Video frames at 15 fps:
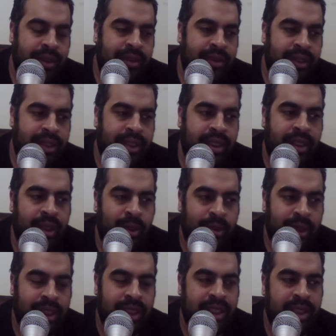في... لو
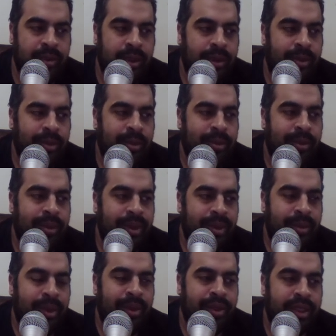في تسليمه
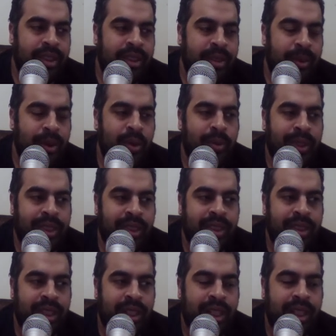بلفت انتباهه مثلا
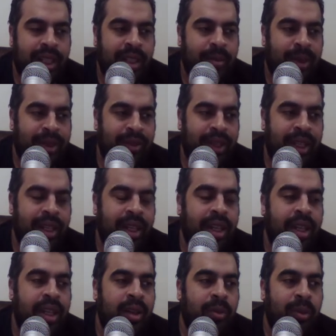ان انا هتكلم معاك في حاجه
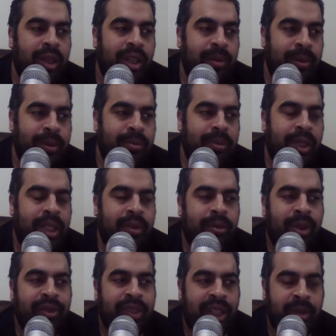من غير
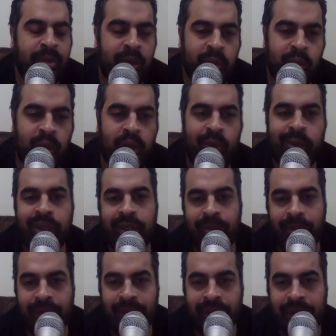ما, افتح الموضوع ومن غير
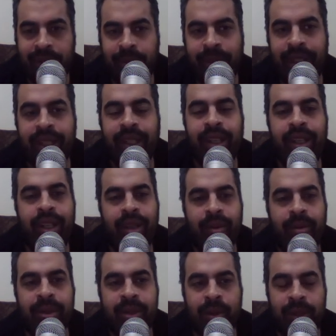ما اعمل
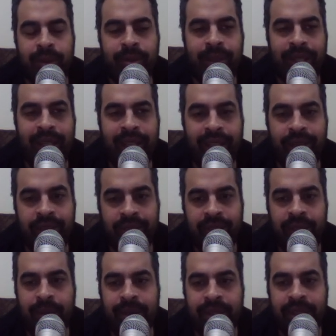بس هو يبقى عارف ان
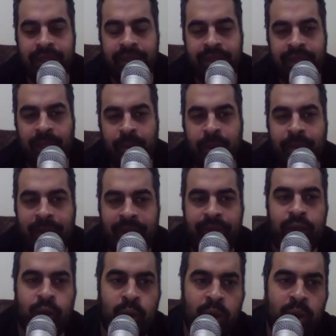انا مثلا تعبان معاك
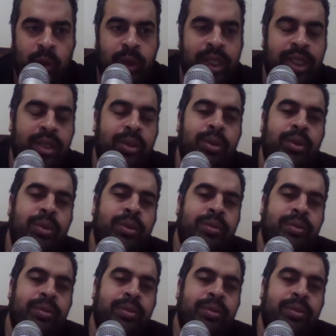في الشغل وكده و...